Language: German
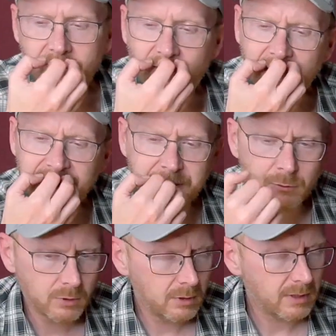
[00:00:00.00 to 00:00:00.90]
Weiß
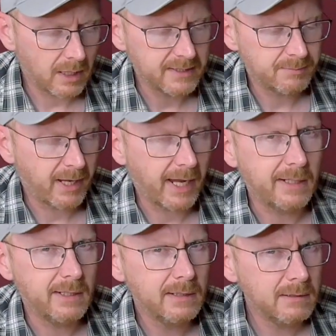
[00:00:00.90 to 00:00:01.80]
und
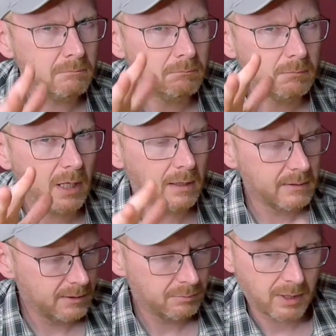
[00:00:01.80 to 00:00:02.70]
transparent ist
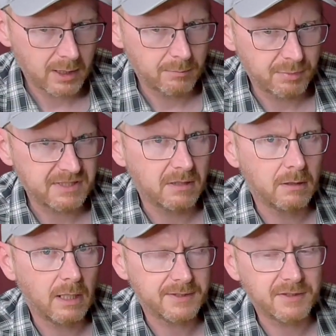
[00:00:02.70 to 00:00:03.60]
manchmal ein
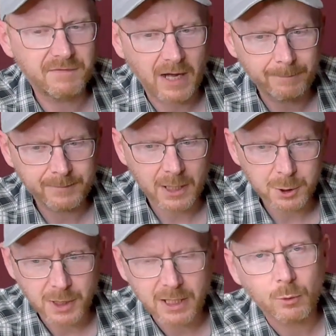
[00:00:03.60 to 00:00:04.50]
bisschen. Also die
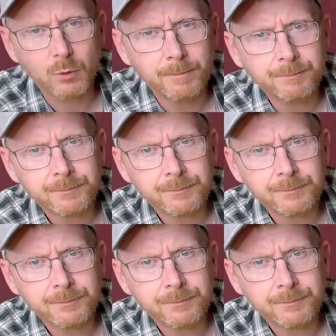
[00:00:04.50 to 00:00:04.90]
Farbdarstellung,